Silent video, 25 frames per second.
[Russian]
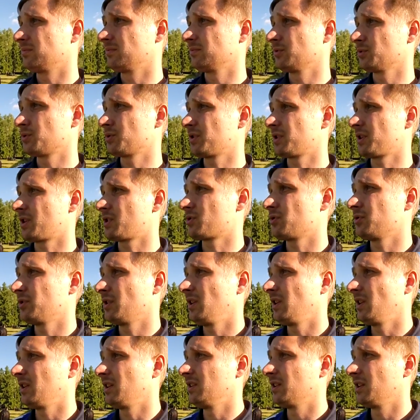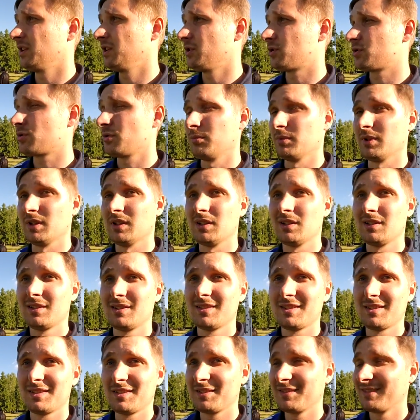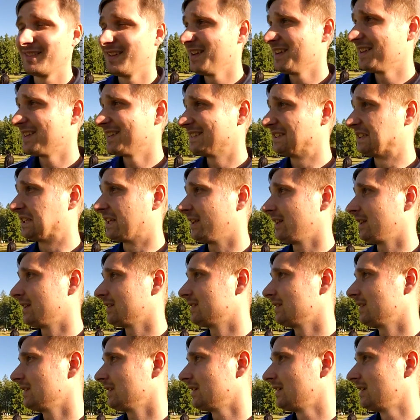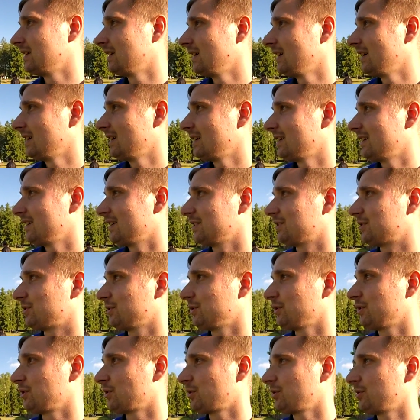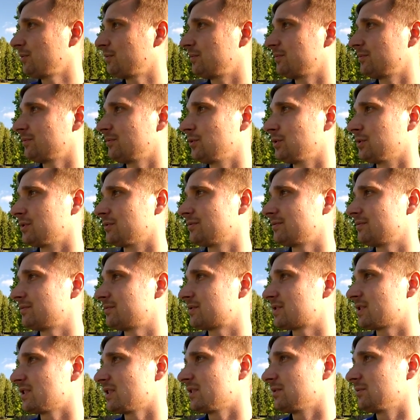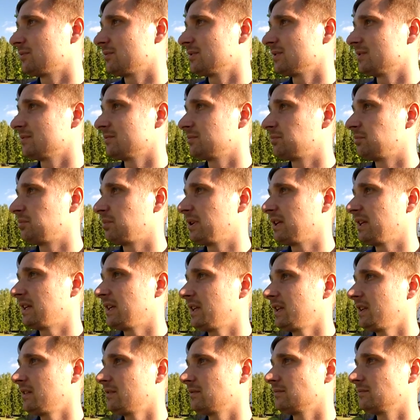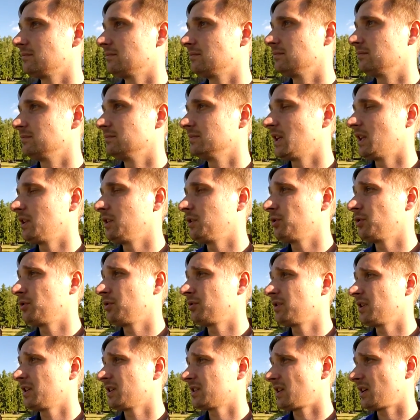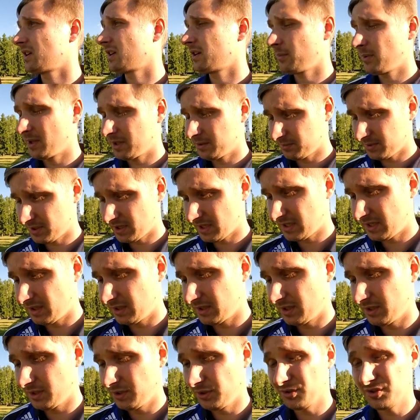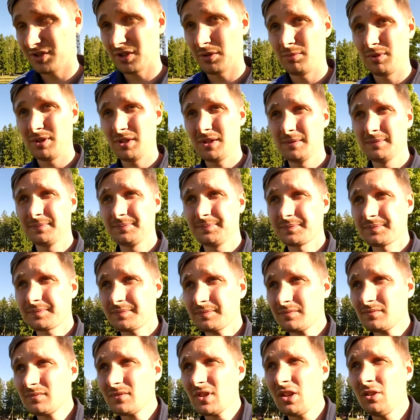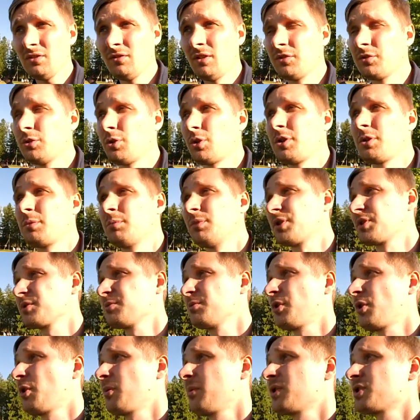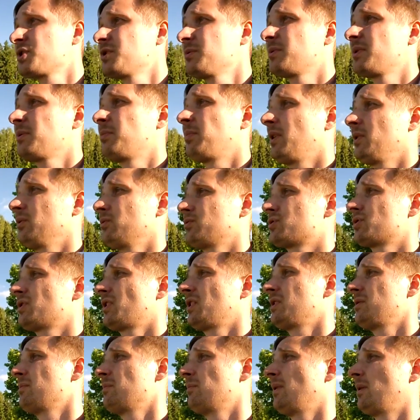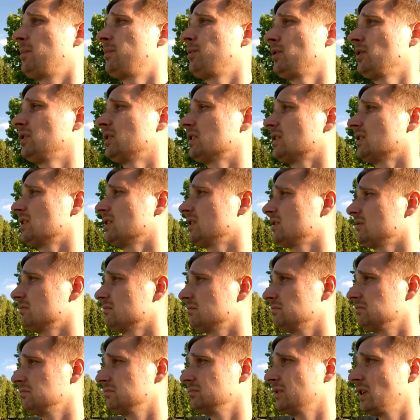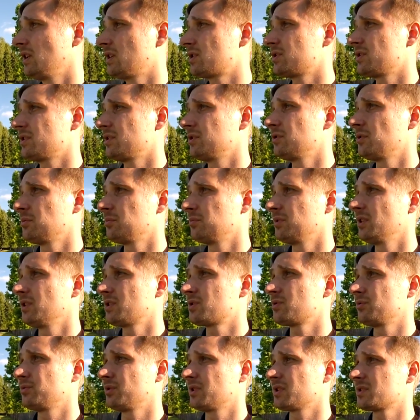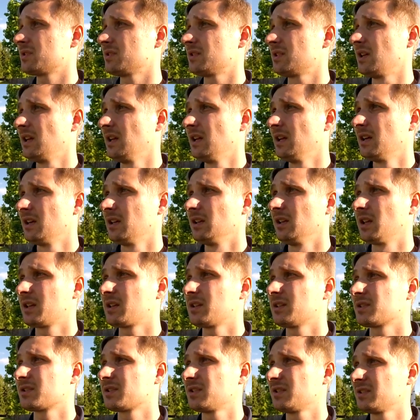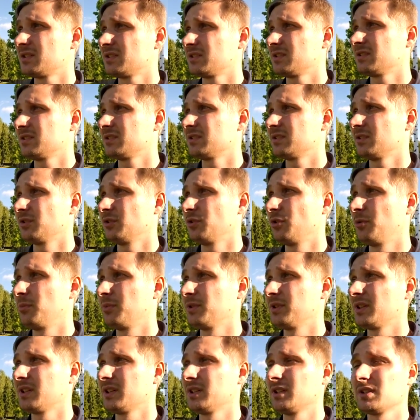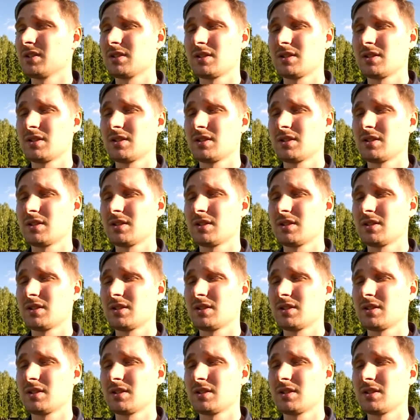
очень хорошо наладили. Надеюсь, что мы наладили эту игру. Вот, в целом, э, по игре. Надо ее, я так ребятам сказал, надо ее забыть. Во вторник мы разберем ошибки, получат они по полной, и дальше идем. Дальше у нас Лакинск дома. Ранние